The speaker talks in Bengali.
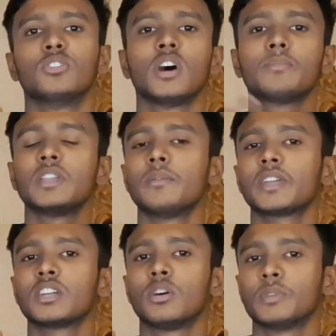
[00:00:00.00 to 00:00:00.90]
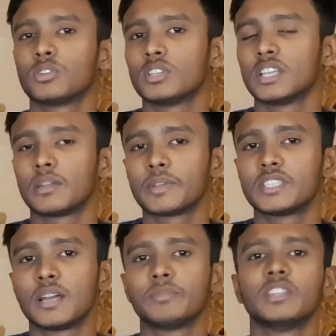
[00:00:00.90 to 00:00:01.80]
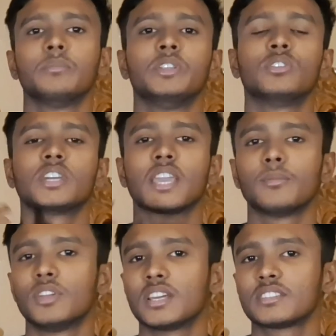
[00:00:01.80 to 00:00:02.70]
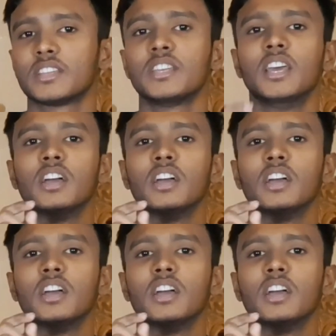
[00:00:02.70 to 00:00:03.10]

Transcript: তো আপনারা আমাকে কমেন্ট করে জানাবেন যে আপনাদের ভিডিওটা কেমন লাগছে